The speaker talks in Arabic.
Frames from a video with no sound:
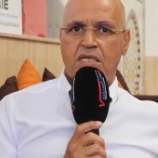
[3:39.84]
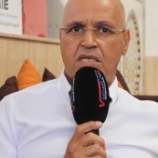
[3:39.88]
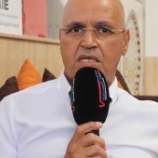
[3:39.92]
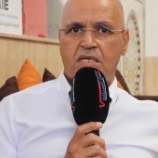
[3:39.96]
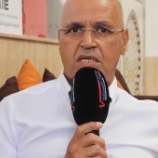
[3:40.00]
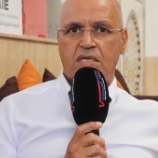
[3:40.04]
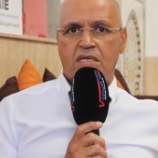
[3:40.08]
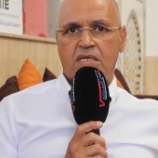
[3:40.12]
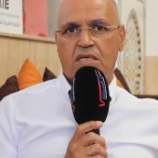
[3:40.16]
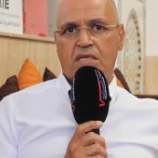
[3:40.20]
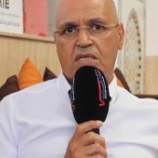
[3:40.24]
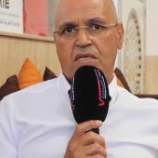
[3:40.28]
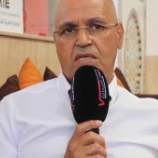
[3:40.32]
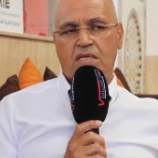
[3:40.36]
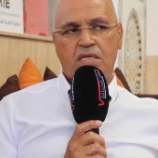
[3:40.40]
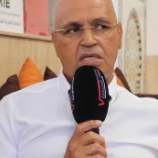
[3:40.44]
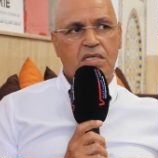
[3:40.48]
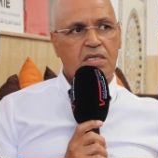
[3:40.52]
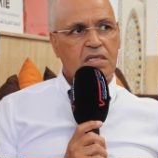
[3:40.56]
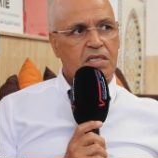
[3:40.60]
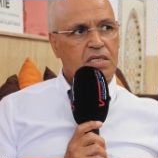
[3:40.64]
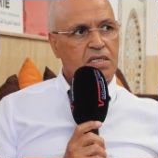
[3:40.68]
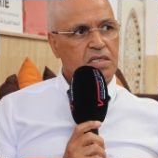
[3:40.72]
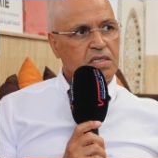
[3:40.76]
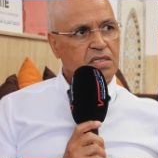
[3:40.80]

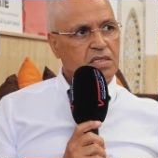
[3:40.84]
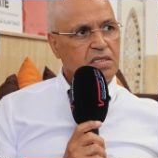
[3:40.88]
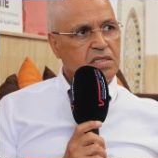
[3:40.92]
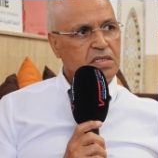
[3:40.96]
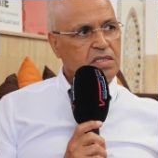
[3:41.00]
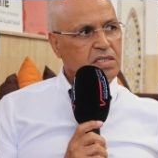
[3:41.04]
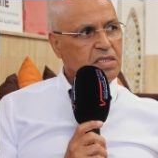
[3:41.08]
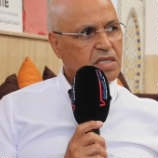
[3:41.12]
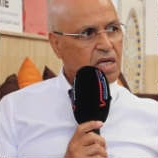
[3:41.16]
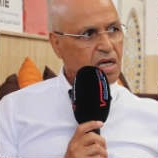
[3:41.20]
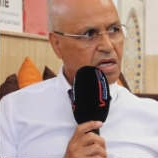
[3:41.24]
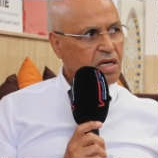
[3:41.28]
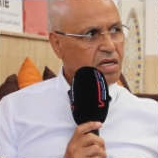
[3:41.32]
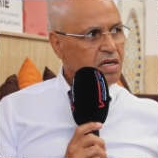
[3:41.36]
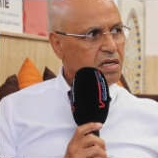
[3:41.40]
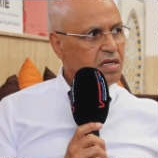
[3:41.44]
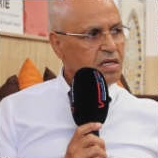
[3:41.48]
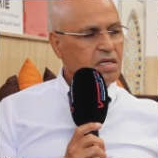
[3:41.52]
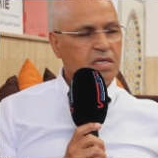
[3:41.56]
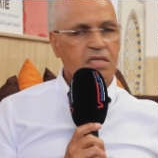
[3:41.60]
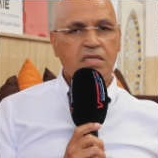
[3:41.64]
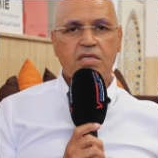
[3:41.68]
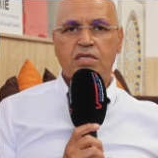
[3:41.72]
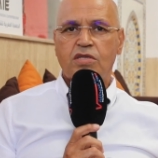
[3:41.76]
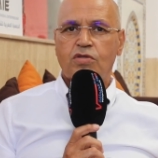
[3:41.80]
آه، داخل
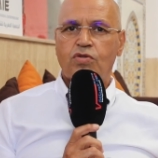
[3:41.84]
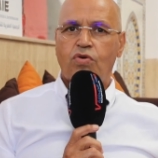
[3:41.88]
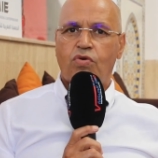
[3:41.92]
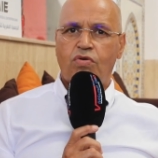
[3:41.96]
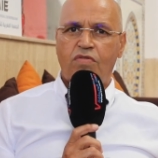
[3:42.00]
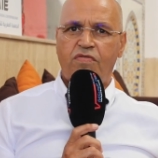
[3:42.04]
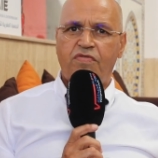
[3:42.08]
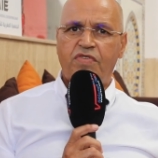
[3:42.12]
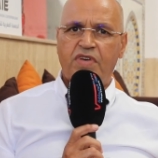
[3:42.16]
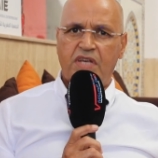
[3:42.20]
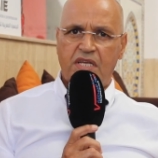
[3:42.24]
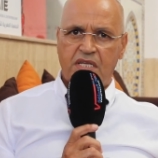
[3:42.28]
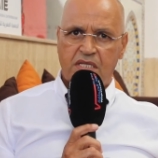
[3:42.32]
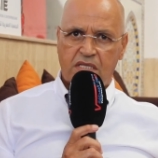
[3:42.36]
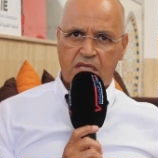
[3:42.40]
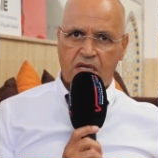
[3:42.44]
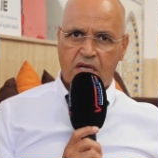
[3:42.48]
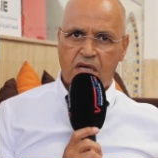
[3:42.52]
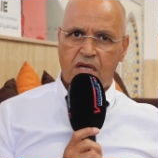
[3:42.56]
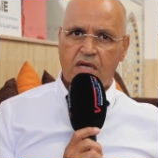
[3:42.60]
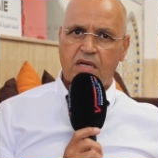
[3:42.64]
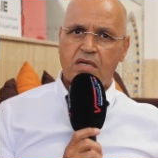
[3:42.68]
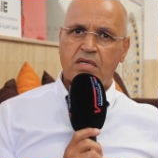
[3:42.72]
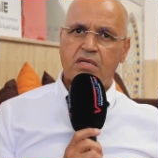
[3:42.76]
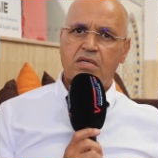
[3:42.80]
يدخل في
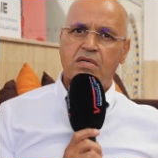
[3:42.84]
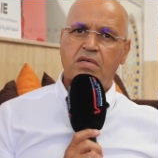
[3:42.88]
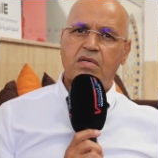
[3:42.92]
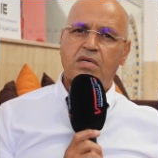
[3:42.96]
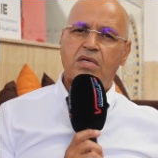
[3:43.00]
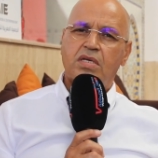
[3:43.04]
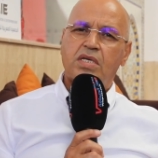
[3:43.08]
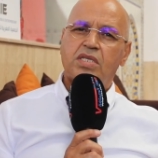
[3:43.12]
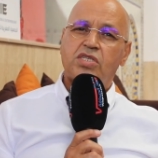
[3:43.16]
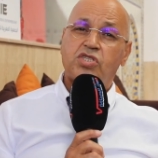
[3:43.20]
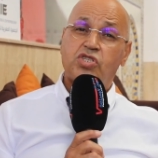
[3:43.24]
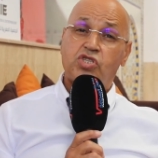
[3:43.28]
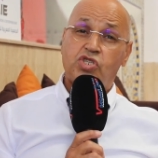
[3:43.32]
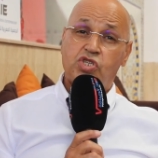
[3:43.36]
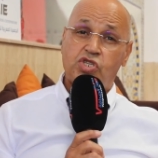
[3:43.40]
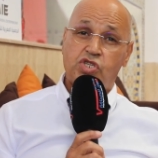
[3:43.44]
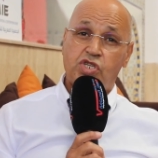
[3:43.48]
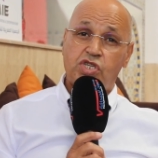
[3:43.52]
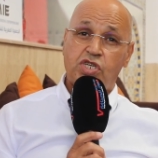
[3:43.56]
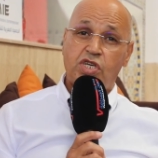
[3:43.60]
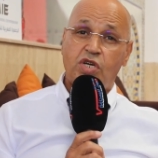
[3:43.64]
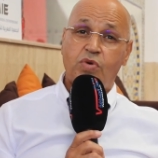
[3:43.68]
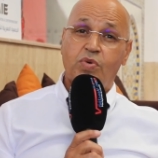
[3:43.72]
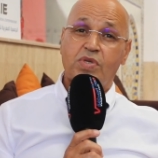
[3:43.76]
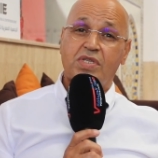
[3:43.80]
اطار
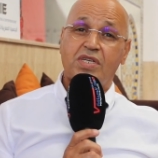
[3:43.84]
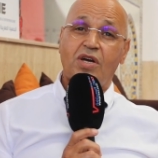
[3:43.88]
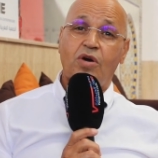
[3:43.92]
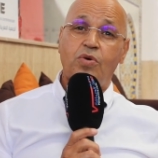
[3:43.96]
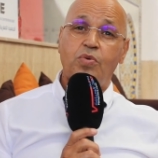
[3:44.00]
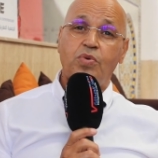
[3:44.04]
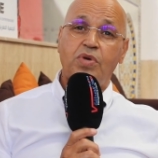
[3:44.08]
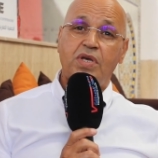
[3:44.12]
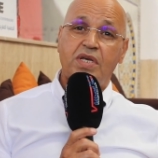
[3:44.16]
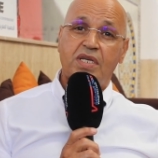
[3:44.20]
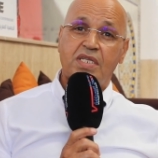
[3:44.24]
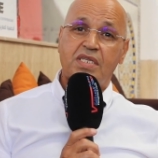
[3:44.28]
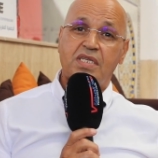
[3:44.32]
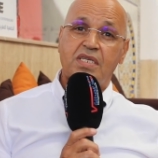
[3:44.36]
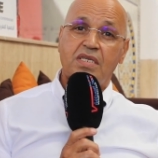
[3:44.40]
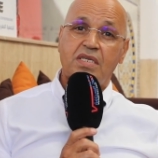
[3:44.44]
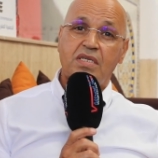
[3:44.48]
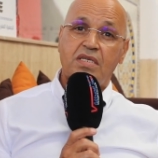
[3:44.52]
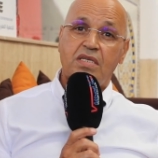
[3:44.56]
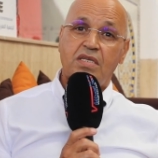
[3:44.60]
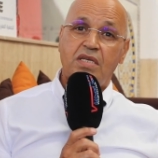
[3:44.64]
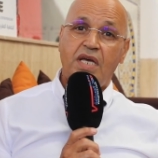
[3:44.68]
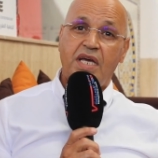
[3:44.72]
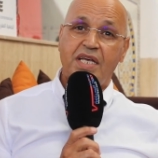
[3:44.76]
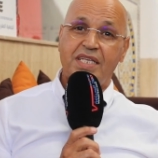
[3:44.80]
تشجيع وتقويه
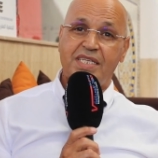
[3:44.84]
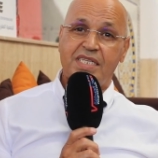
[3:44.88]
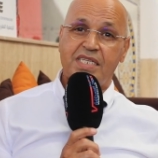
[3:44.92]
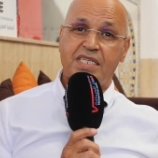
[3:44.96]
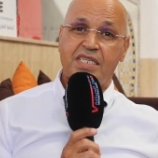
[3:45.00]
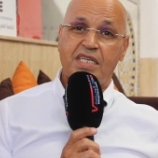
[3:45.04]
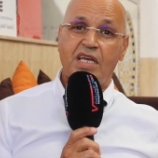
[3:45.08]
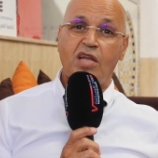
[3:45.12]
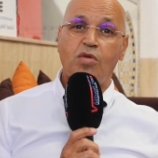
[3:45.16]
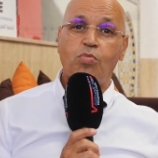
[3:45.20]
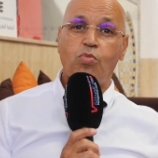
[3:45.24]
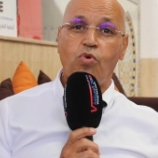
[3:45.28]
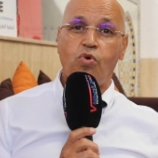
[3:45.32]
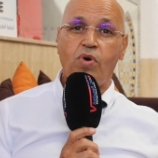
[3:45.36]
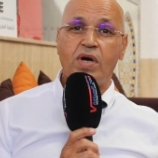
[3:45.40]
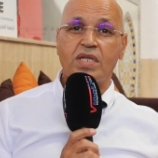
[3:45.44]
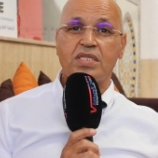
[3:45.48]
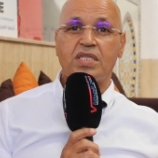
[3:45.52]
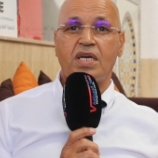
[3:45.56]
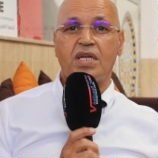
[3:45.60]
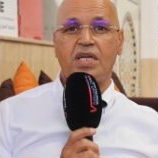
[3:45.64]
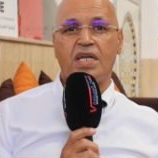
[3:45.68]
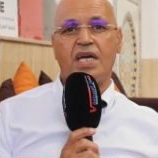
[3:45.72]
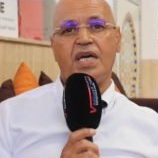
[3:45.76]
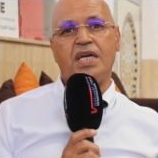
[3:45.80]
حس
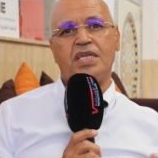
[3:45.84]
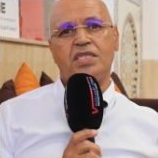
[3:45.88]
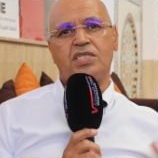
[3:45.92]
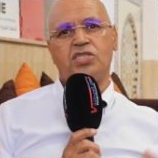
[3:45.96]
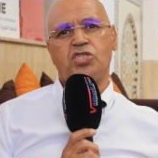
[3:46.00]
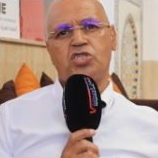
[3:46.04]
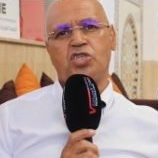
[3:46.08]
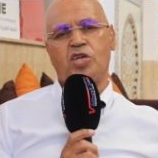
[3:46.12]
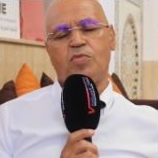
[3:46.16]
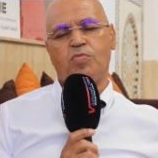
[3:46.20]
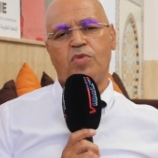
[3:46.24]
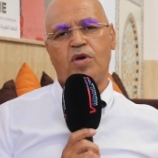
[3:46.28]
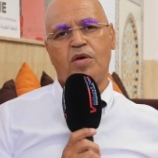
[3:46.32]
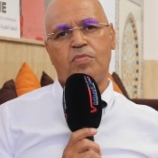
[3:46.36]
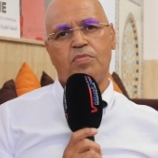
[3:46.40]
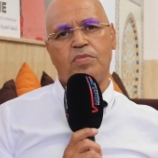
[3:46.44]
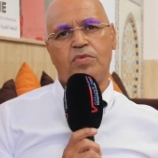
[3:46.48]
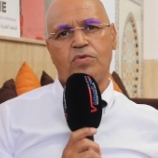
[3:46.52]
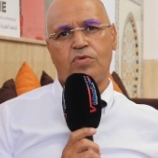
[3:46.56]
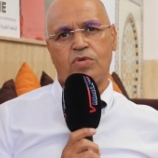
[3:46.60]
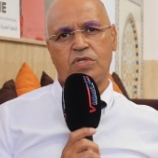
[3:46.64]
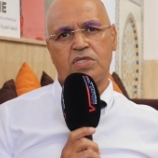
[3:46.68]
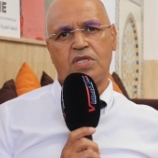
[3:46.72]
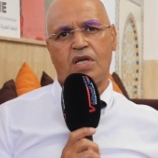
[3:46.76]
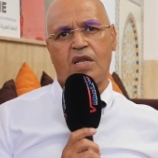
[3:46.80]
المواطنه عند الشباب
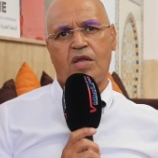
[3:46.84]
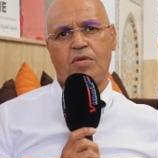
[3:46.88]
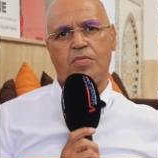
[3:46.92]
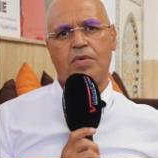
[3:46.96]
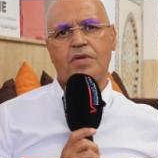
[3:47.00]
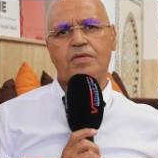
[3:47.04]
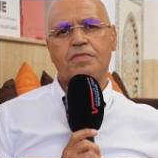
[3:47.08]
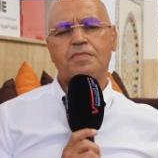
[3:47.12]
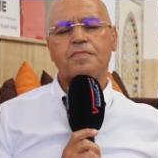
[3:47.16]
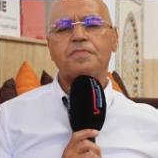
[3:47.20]
والطلبه